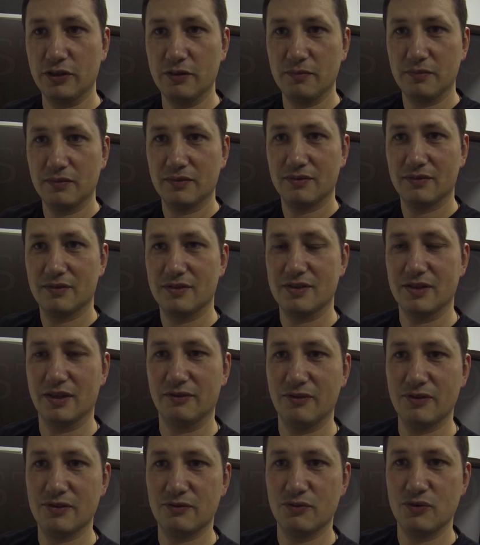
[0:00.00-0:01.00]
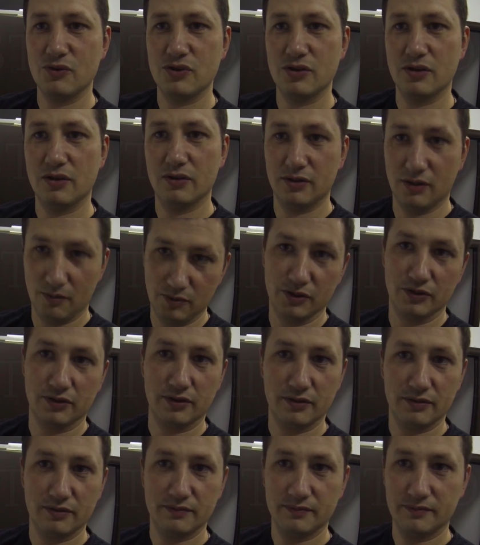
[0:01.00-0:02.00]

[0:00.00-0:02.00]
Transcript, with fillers: им соответствующие таблетки.